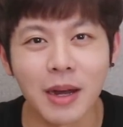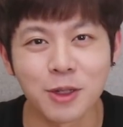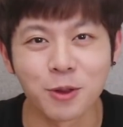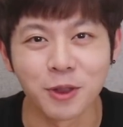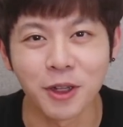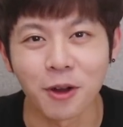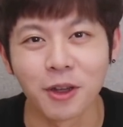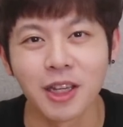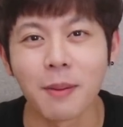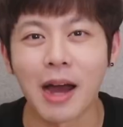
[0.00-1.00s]

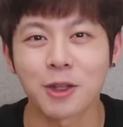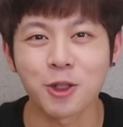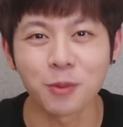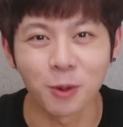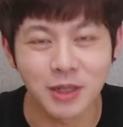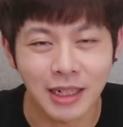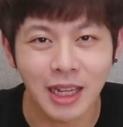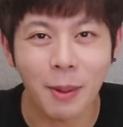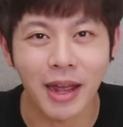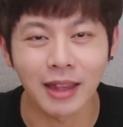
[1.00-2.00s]
마술은요, 이 마술을 보는
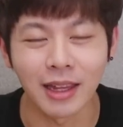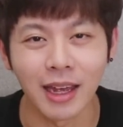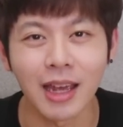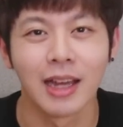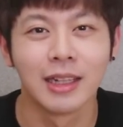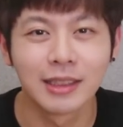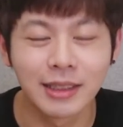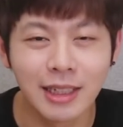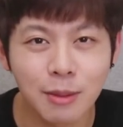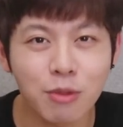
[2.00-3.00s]
상대방한테
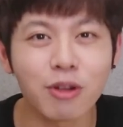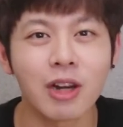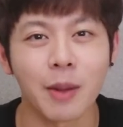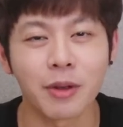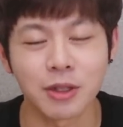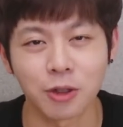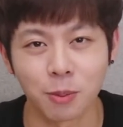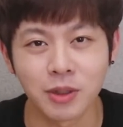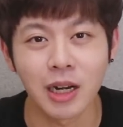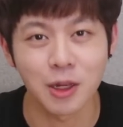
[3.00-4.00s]
질문을 하면서
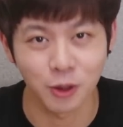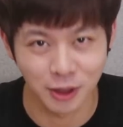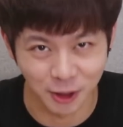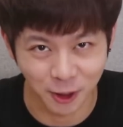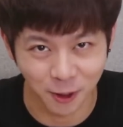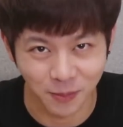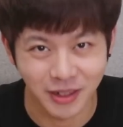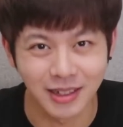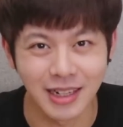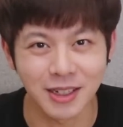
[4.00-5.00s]
접근할 수 있어요.
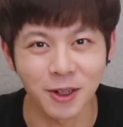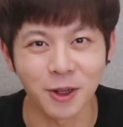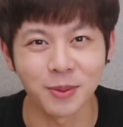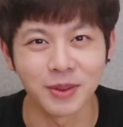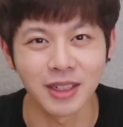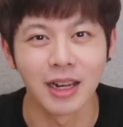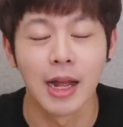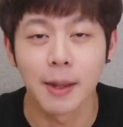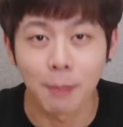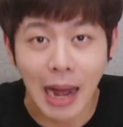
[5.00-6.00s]
그래서
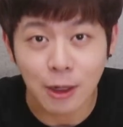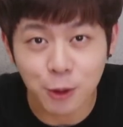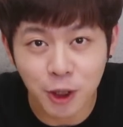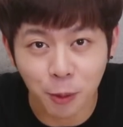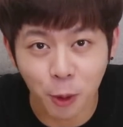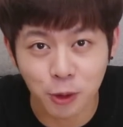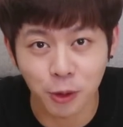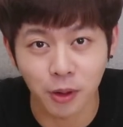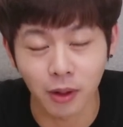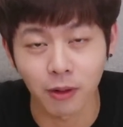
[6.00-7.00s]
여러분들 마술을
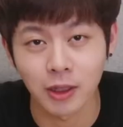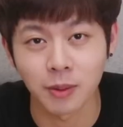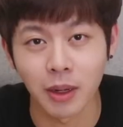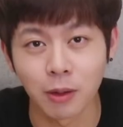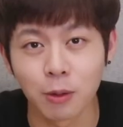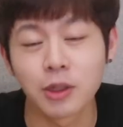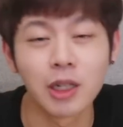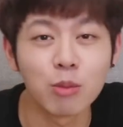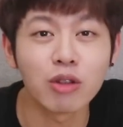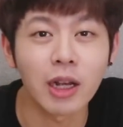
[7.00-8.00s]
보여줄 거라고 하지 말고
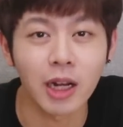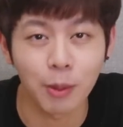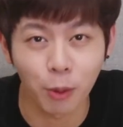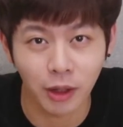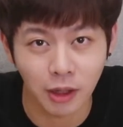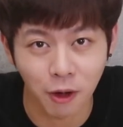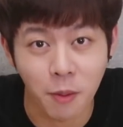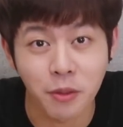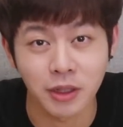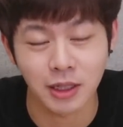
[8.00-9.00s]
질문 하나 해보겠다고
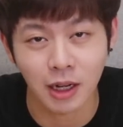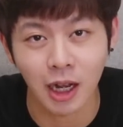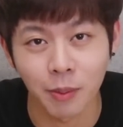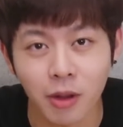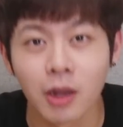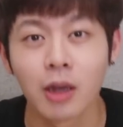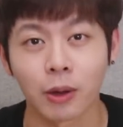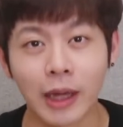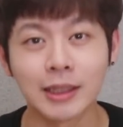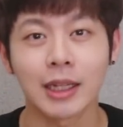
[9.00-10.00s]
하면서 시작하면
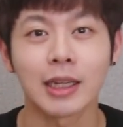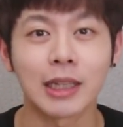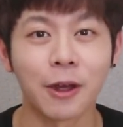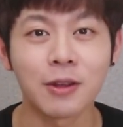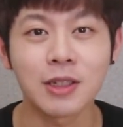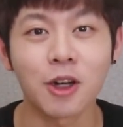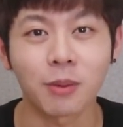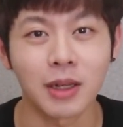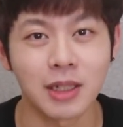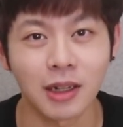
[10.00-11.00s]
굉장히
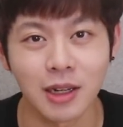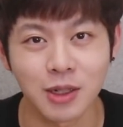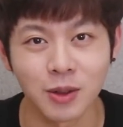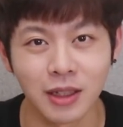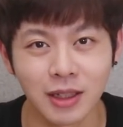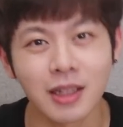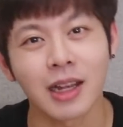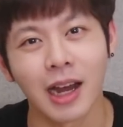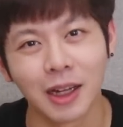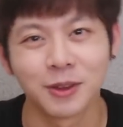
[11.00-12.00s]
자연스럽게 시작할 수
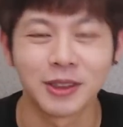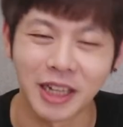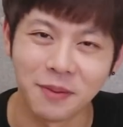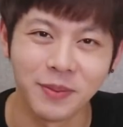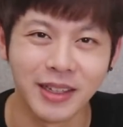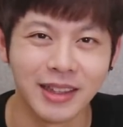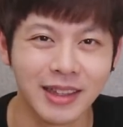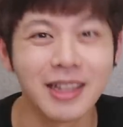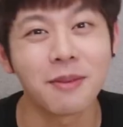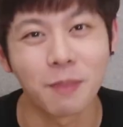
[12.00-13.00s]
있는 아주
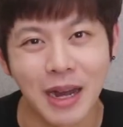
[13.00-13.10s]
재미있는